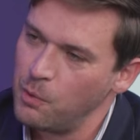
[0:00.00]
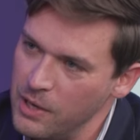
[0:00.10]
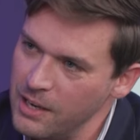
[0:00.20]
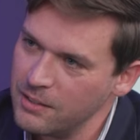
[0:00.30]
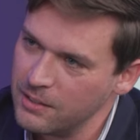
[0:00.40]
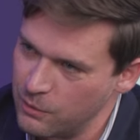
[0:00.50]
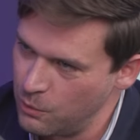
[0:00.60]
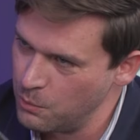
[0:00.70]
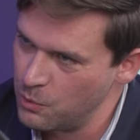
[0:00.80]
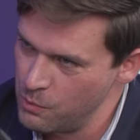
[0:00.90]
Projekt. Jetzt
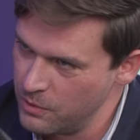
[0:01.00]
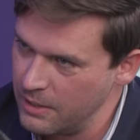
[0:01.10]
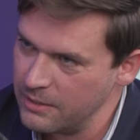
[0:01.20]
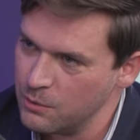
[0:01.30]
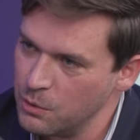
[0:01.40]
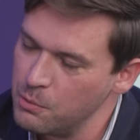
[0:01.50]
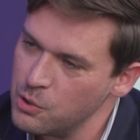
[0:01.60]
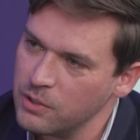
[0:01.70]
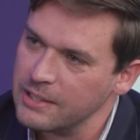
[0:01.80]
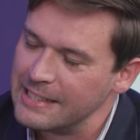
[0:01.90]
kommst du und sagst, du, ich
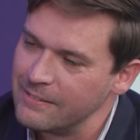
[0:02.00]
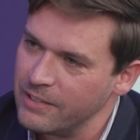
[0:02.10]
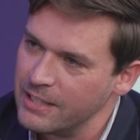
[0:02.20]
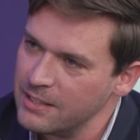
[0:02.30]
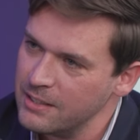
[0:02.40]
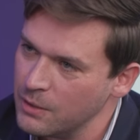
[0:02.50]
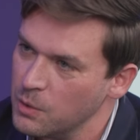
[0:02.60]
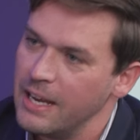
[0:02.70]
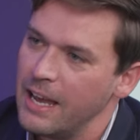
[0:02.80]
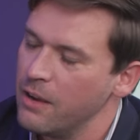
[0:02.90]
bin schon Gedanken weiter.
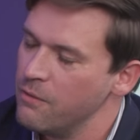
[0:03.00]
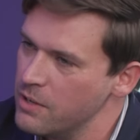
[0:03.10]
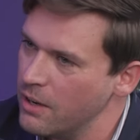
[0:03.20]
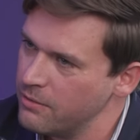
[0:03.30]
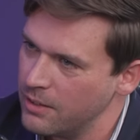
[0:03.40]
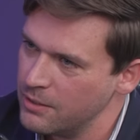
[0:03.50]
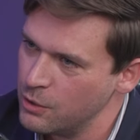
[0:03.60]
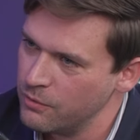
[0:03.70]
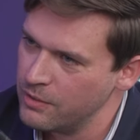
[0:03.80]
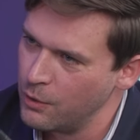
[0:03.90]
Also hängen wir da vielleicht nicht
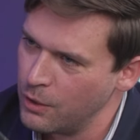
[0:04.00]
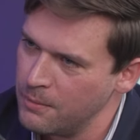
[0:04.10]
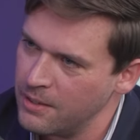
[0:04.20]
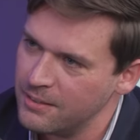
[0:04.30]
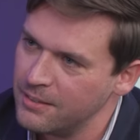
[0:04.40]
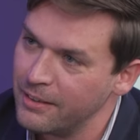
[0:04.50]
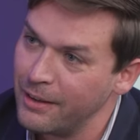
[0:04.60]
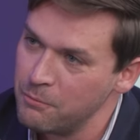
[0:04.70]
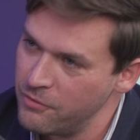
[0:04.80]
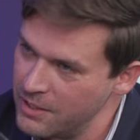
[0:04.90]
schon wieder auch jemanden dann
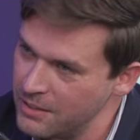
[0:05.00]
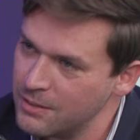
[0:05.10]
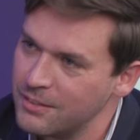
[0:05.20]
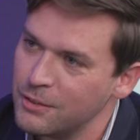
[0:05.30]
ab, wenn das